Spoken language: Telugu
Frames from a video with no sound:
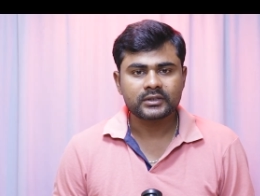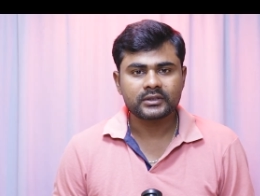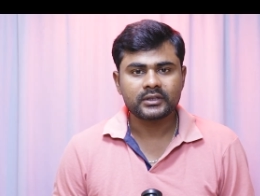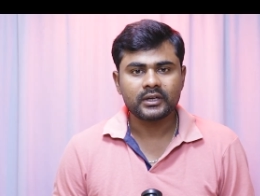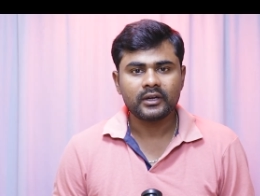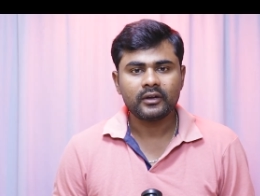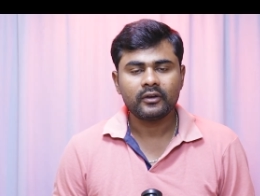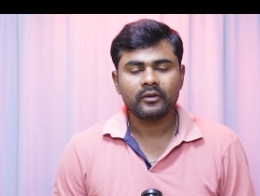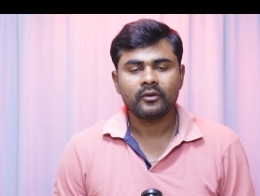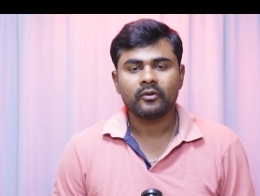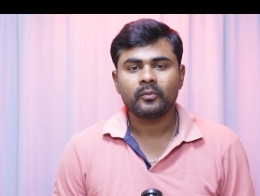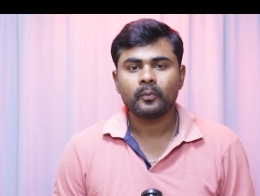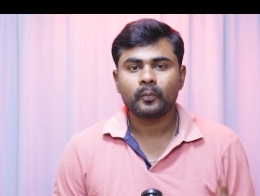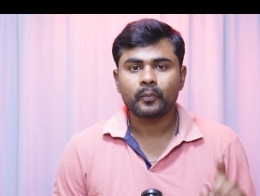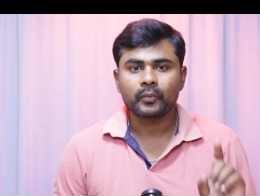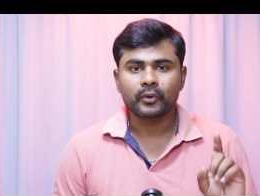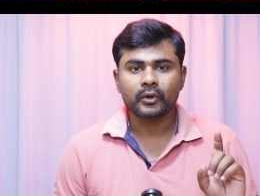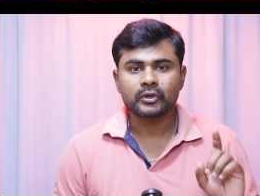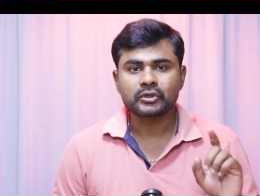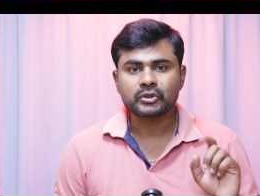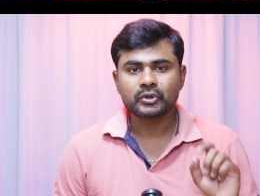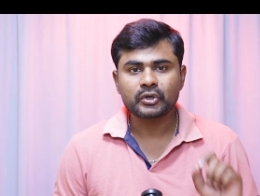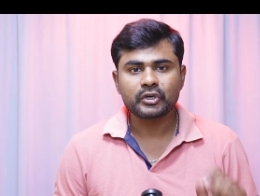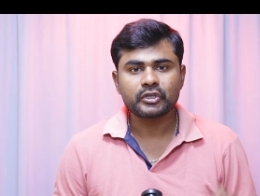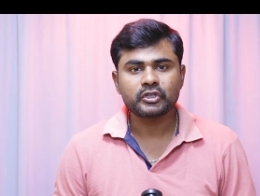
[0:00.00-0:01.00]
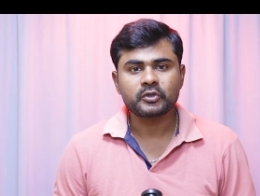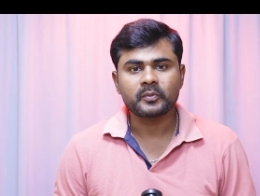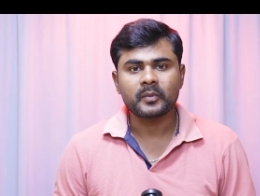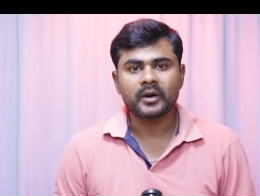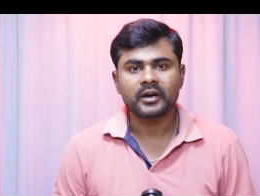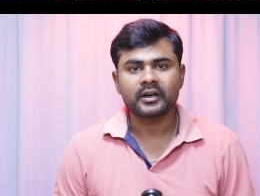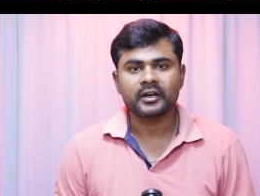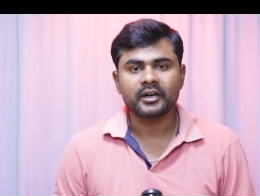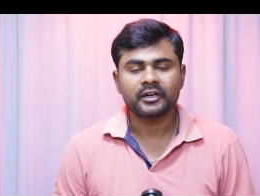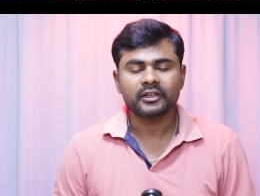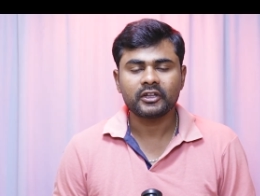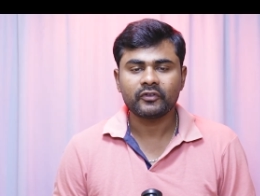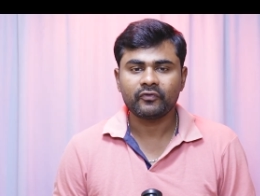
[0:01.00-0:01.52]
వస్తే ప్రోస్ గురించి
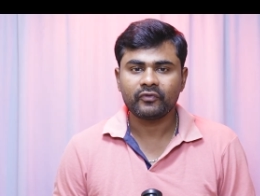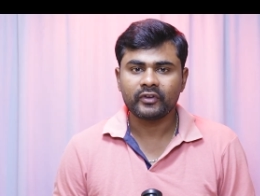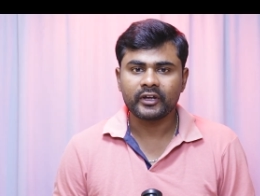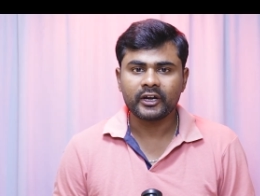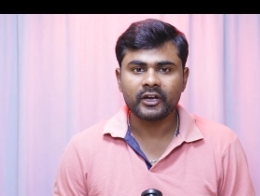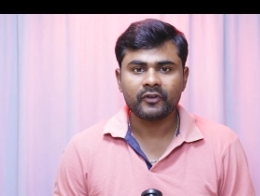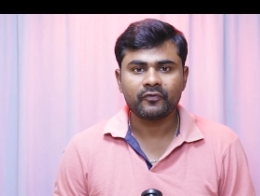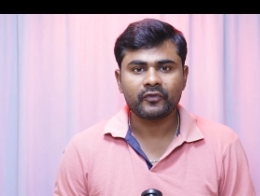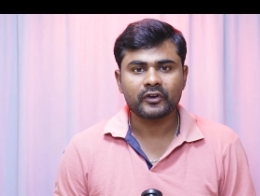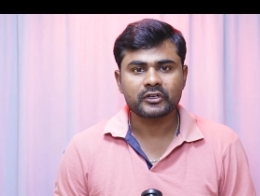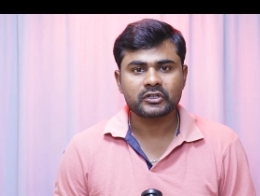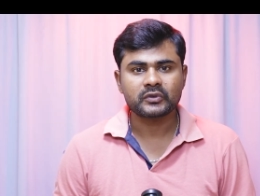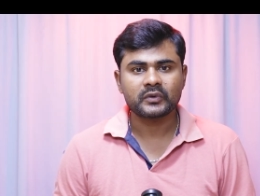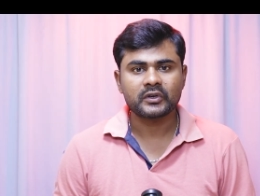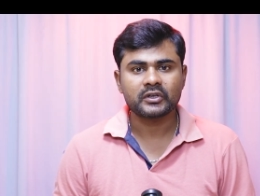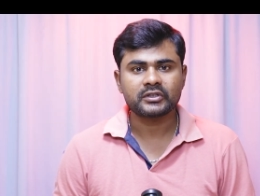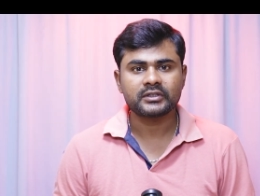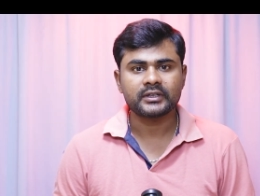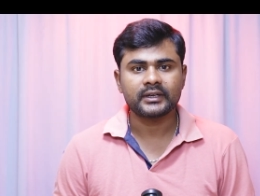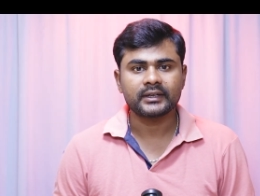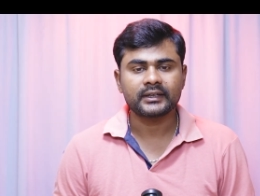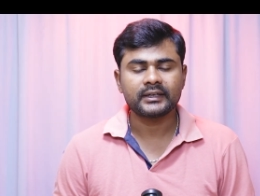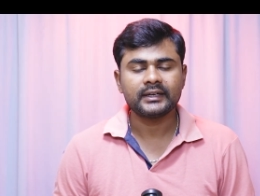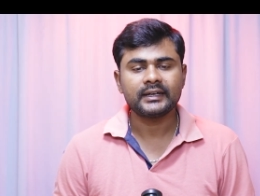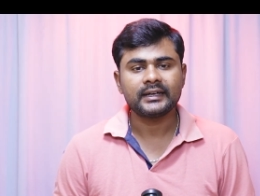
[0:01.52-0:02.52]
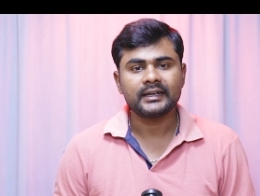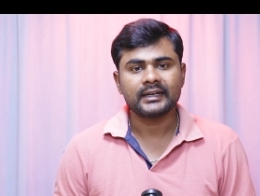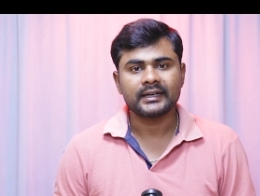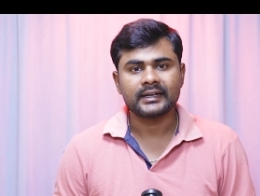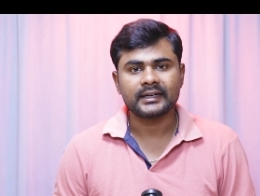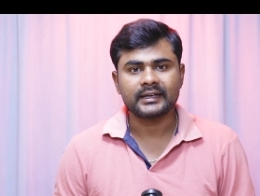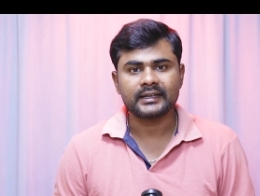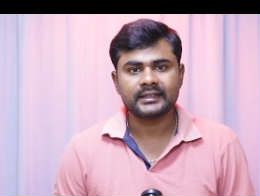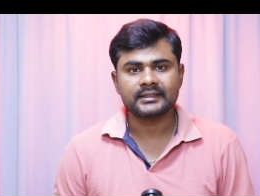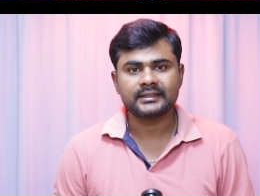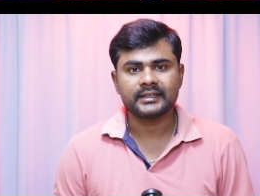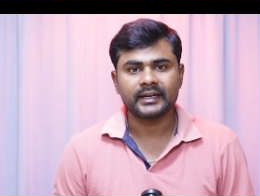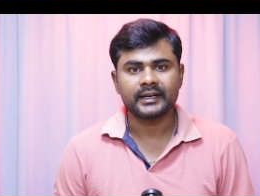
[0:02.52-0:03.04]
మాట్లాడితే వెరీ ఫస్ట్ ఉన్నసరికి
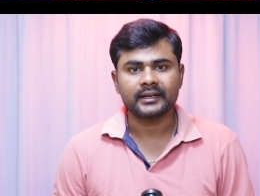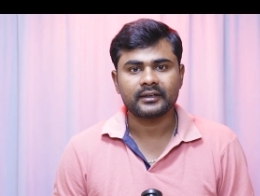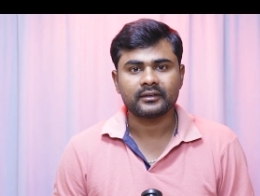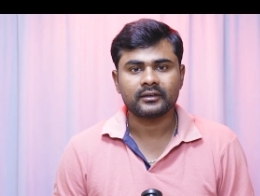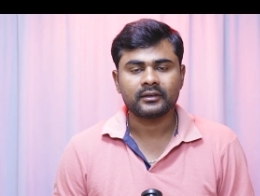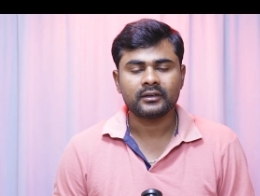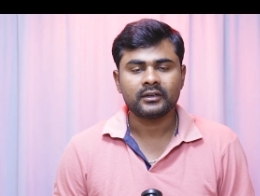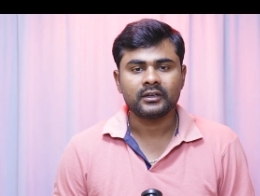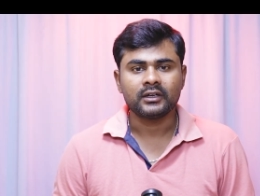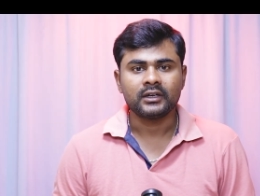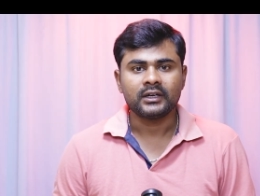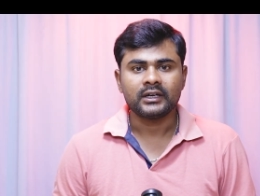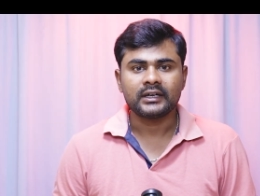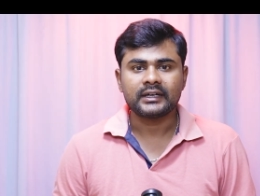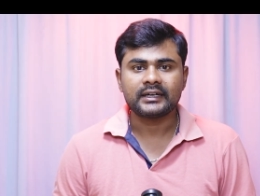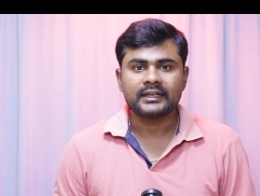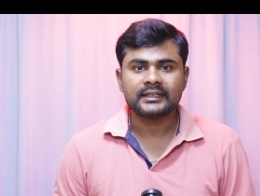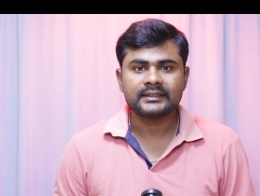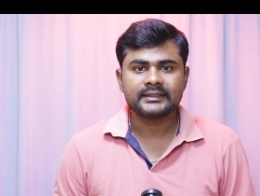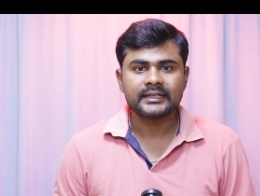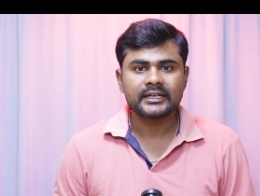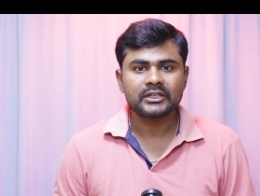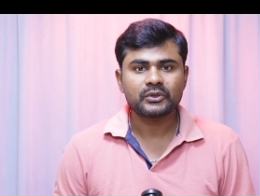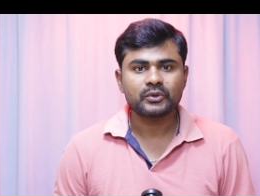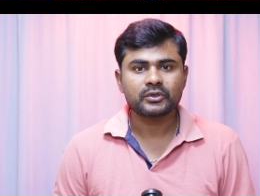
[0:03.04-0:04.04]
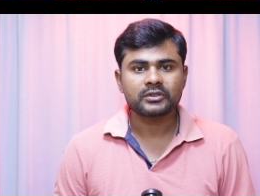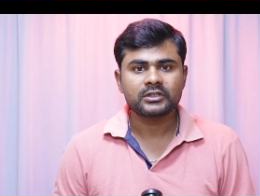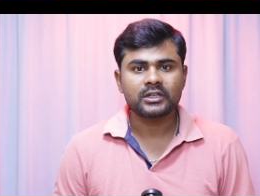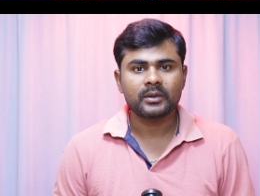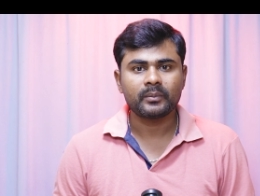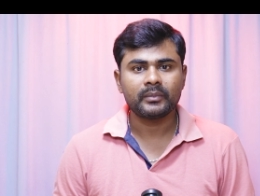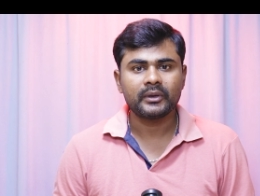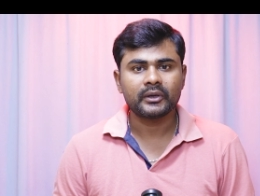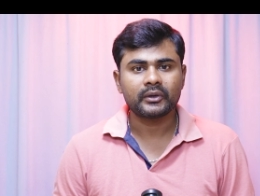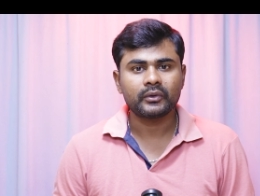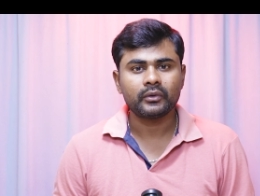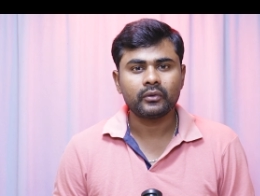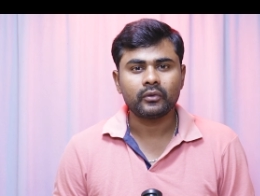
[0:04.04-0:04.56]
డిజైన్ డిజైన్ చూస్తే
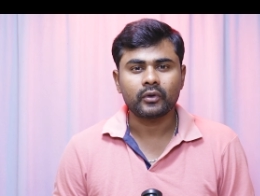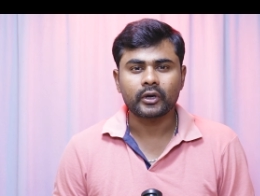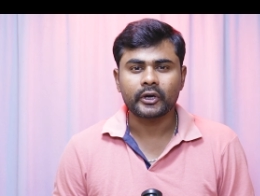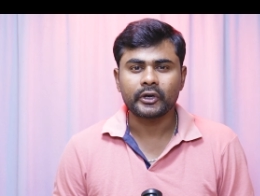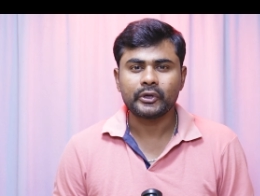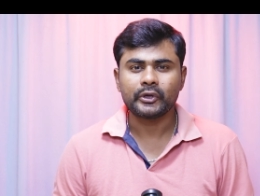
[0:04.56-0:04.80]
మీకు ఒక